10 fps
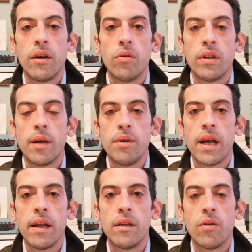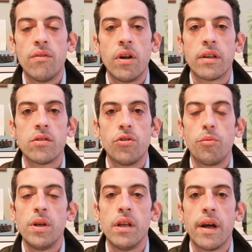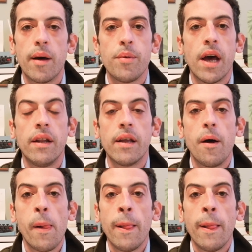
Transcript: contaminanti una volta assorbiti dalla pianta